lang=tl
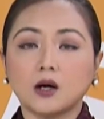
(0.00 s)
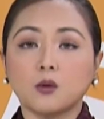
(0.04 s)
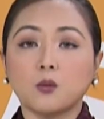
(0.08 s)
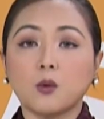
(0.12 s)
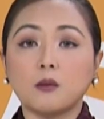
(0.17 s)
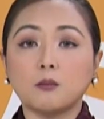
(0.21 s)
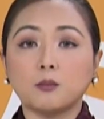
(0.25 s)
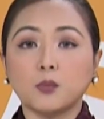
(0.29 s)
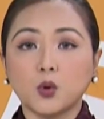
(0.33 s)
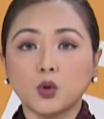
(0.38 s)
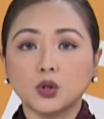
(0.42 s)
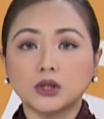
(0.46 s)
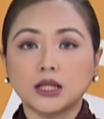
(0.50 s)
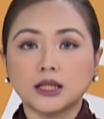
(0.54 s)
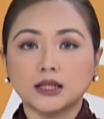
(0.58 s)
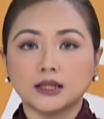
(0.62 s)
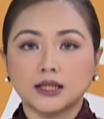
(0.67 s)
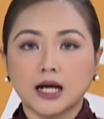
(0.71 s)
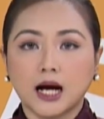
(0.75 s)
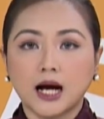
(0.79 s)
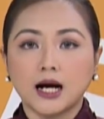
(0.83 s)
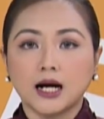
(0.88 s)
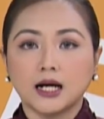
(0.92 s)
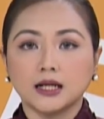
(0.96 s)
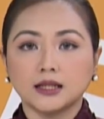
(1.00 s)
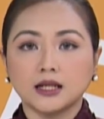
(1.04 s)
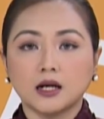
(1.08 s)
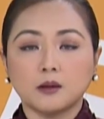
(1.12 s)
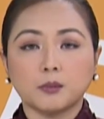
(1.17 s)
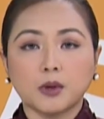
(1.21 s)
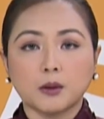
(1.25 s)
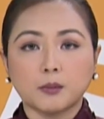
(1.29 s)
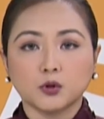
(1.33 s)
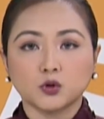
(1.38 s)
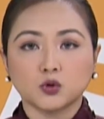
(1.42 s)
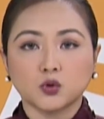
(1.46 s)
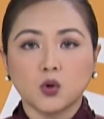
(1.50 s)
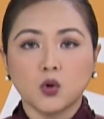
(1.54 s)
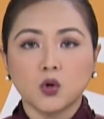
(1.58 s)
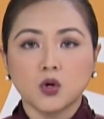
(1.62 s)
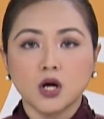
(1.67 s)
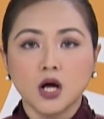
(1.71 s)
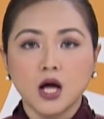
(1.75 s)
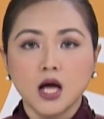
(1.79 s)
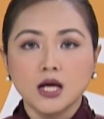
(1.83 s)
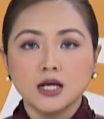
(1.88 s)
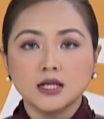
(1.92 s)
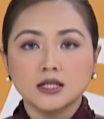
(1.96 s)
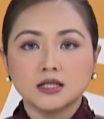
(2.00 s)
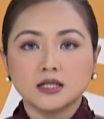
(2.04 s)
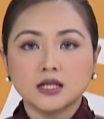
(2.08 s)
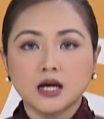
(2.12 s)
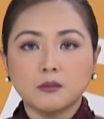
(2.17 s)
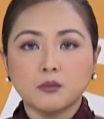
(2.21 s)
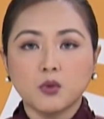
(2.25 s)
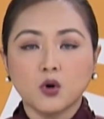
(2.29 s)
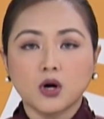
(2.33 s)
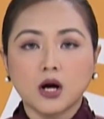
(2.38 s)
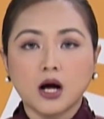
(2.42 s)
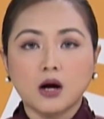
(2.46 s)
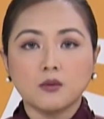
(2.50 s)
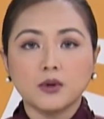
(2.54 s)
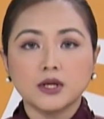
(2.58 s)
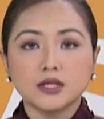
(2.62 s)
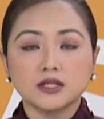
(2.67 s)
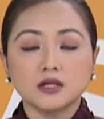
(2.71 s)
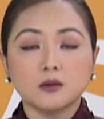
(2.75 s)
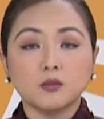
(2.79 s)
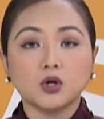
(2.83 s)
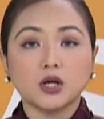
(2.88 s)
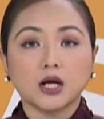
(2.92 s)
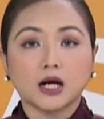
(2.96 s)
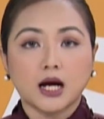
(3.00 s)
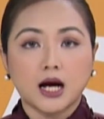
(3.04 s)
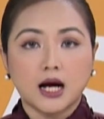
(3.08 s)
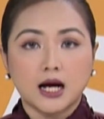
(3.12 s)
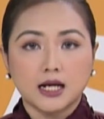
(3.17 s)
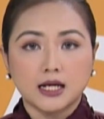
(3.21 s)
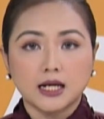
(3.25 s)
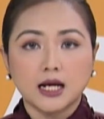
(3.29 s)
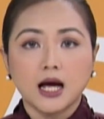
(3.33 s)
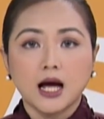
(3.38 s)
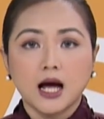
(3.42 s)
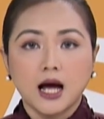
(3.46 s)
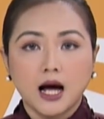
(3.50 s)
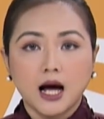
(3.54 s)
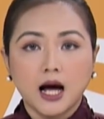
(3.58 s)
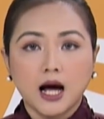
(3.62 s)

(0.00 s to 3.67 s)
20 tindahan ng paputok sa Bukawi sa Bulacan.